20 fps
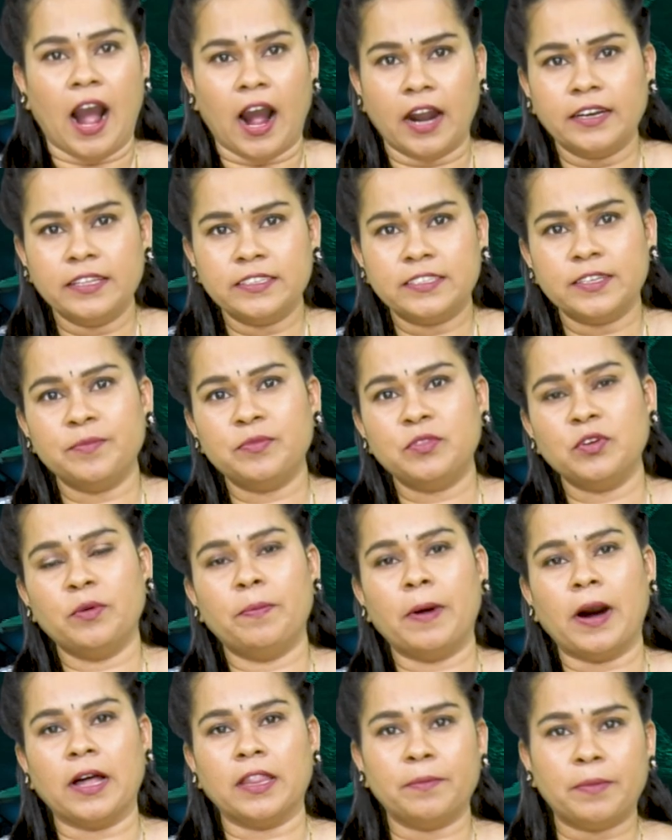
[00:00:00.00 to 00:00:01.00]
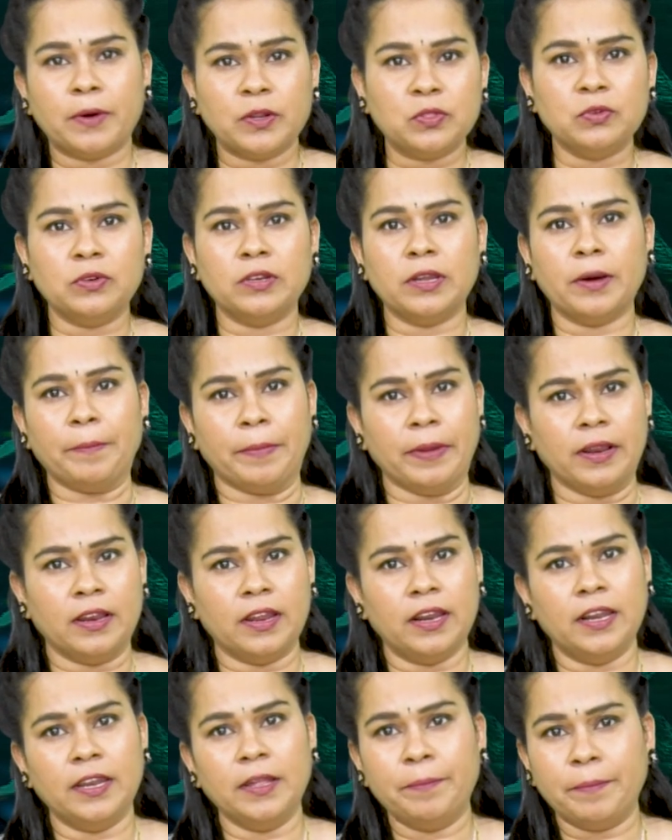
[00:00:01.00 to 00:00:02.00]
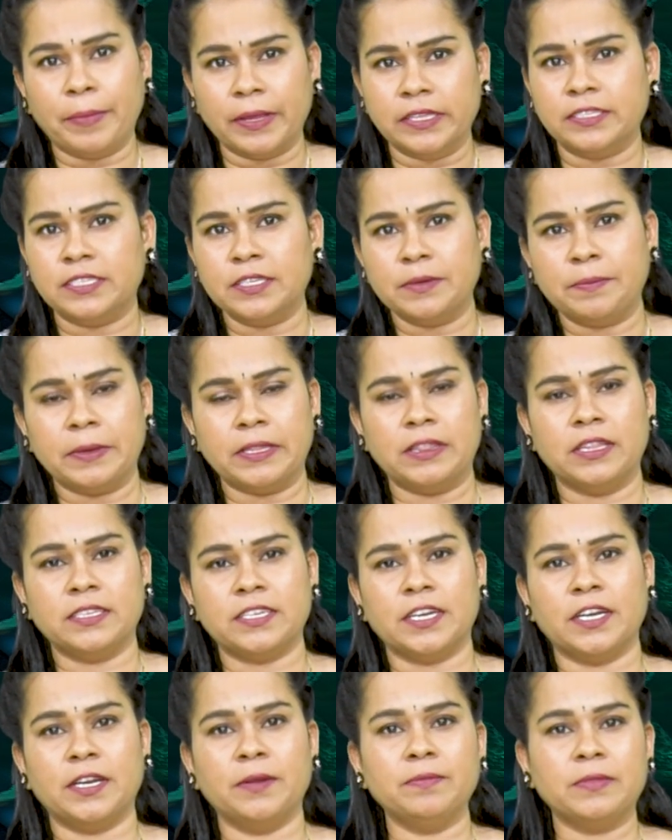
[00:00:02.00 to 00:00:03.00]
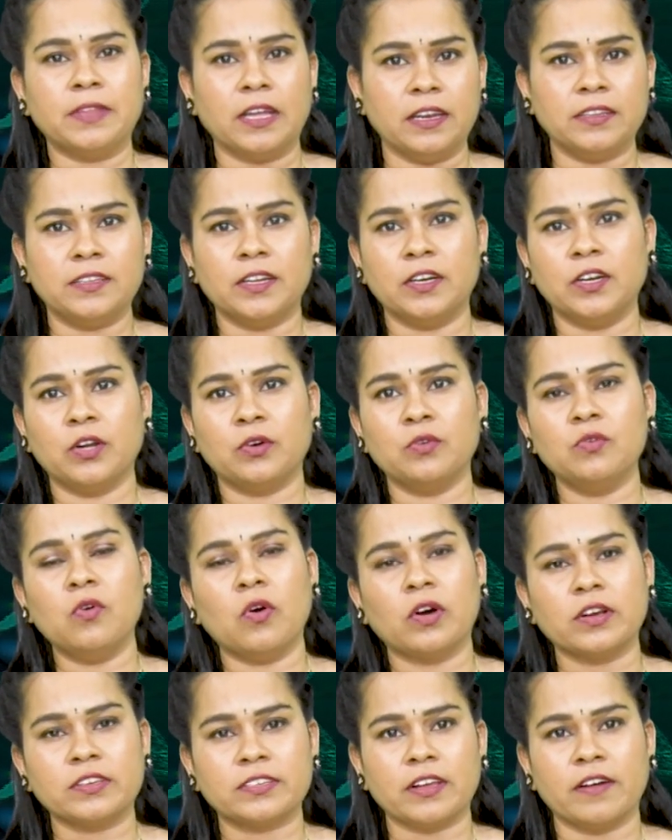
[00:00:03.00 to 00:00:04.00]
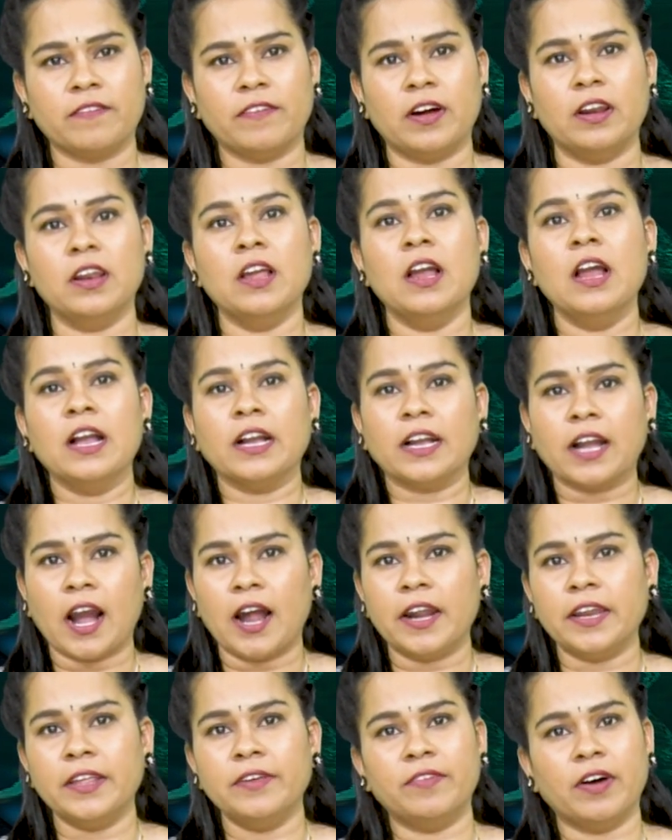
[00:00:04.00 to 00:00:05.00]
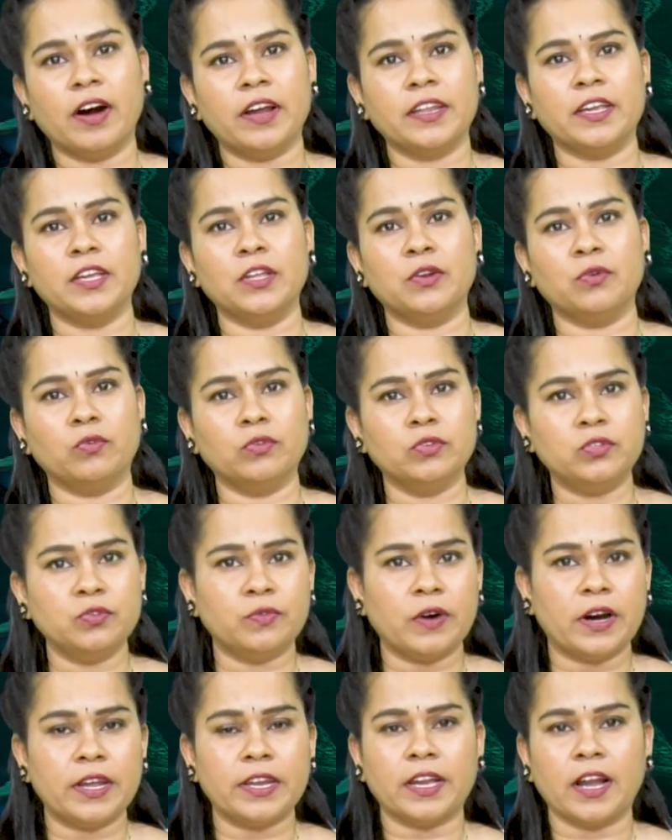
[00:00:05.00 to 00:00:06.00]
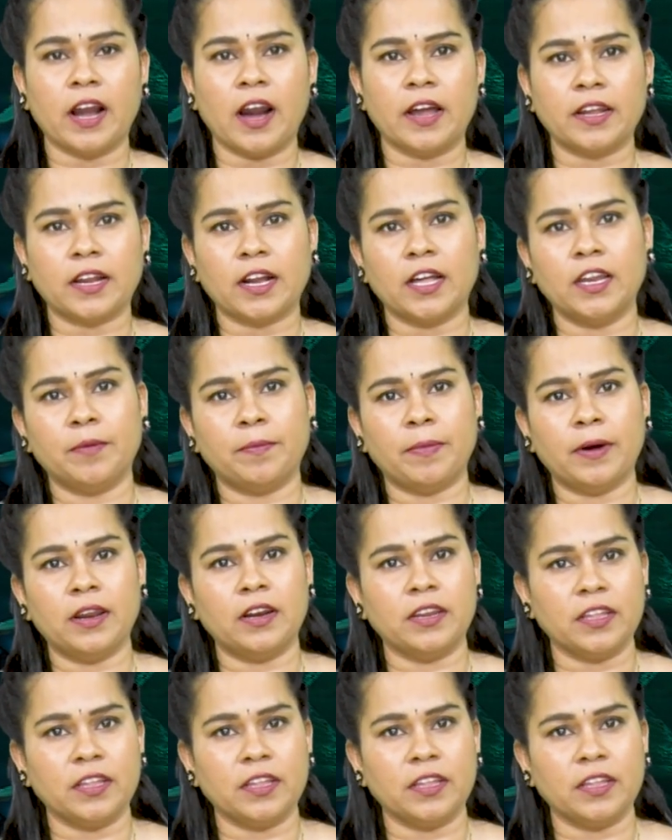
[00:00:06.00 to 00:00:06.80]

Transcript: ఆటిజంతో బాధపడుతున్న పిల్లల్ని పెంచి పెద్ద చేయడం తల్లిదండ్రులకు ఒక సవాల్ కానీ వారికి వారి కార్యకలాపాల